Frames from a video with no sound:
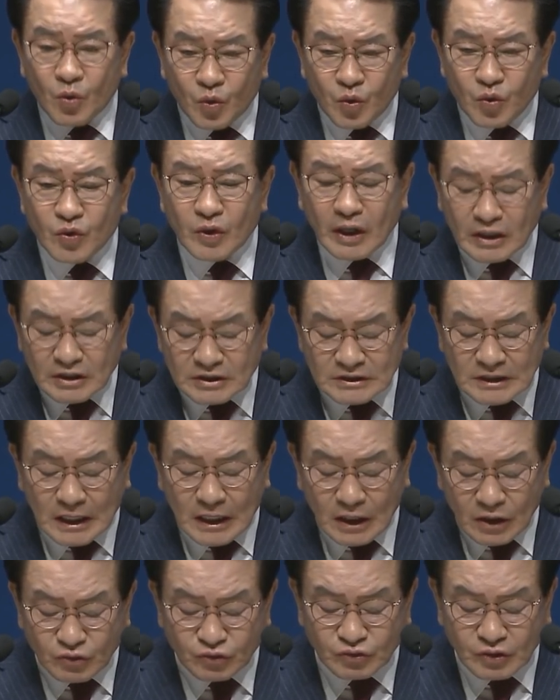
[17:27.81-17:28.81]
우리가
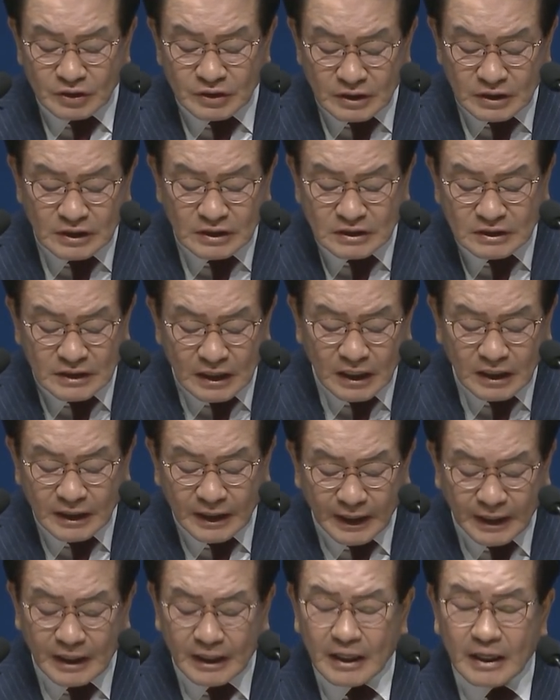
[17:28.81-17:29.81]
살고 있는 이
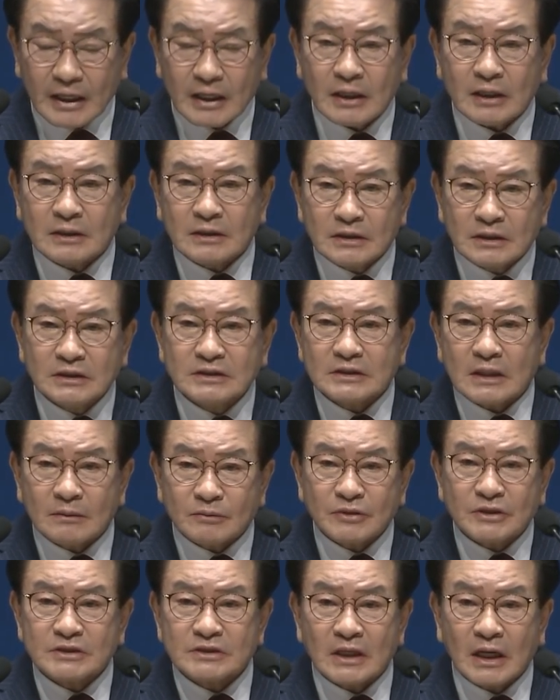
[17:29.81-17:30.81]
땅에 어떤
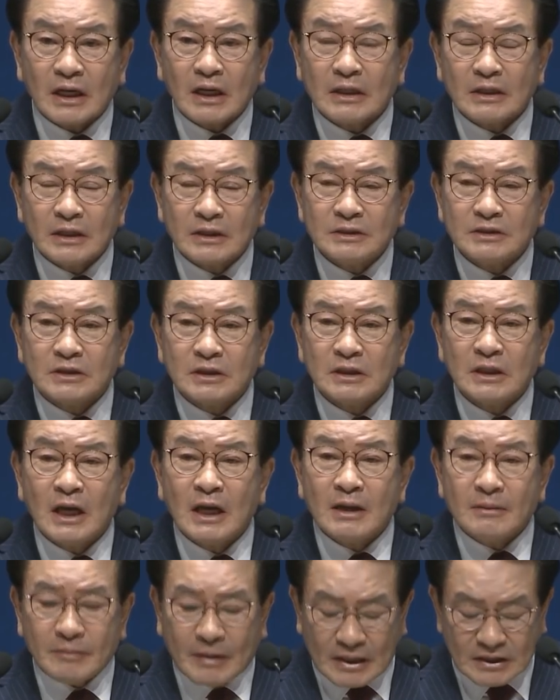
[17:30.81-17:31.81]
삶을 살아야 되는지를
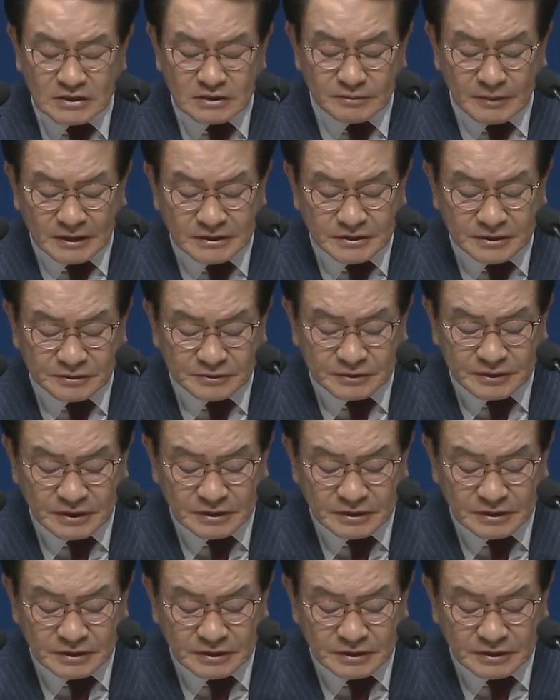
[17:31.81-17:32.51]
말씀하세요.